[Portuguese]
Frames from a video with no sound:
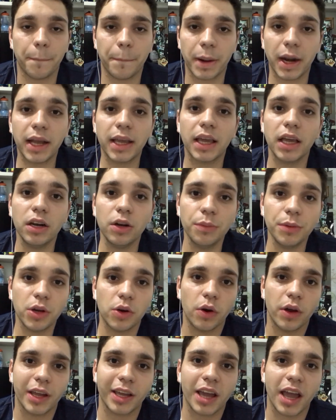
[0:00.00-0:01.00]
Para quem não me
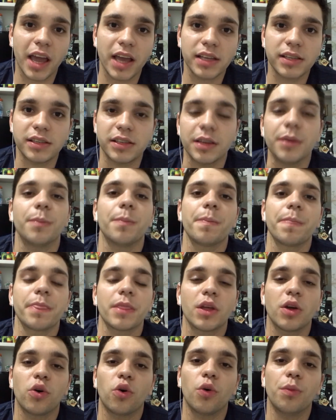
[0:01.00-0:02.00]
conhece,
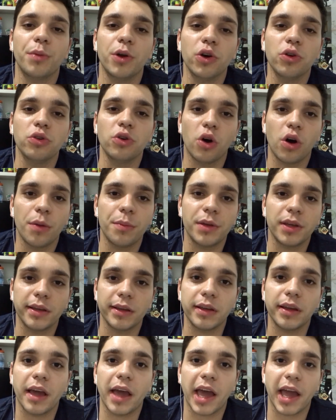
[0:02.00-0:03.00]
o meu
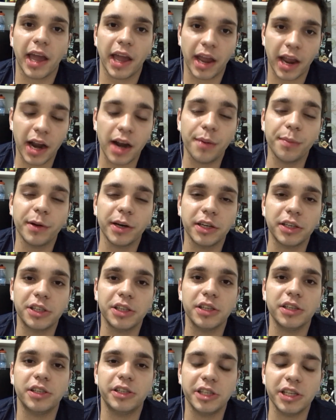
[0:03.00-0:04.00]
nome é Herbert
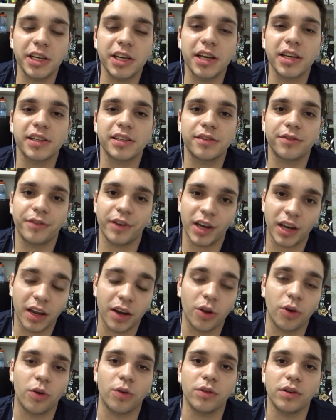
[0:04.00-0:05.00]
Dias
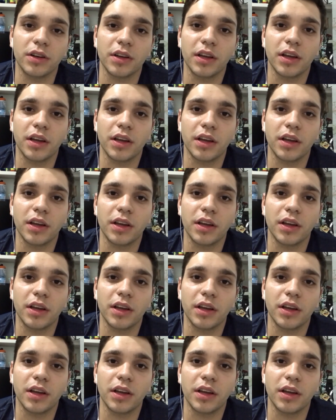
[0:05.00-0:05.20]
Fenelon.